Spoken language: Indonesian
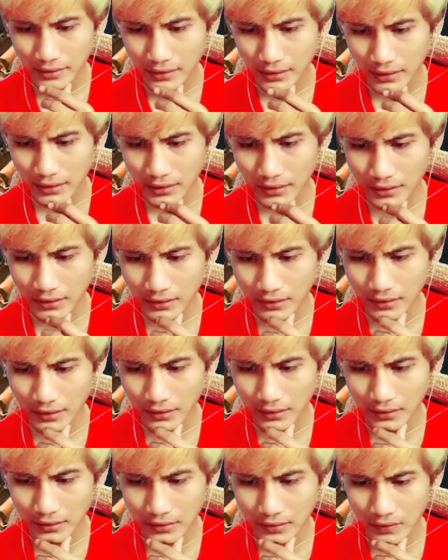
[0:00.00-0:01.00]
uh, ah,
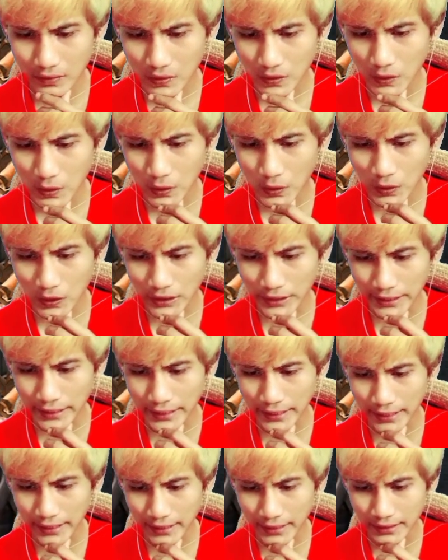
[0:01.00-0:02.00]
oke
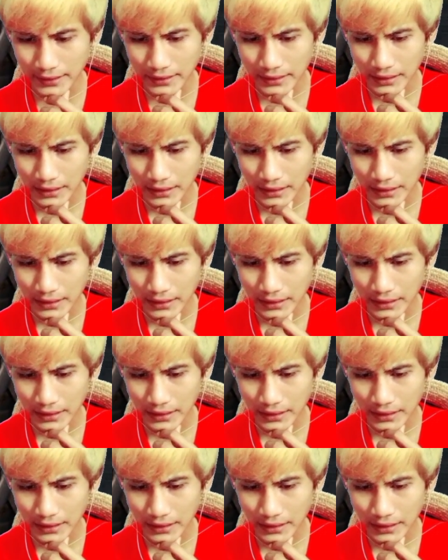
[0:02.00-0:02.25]
okay.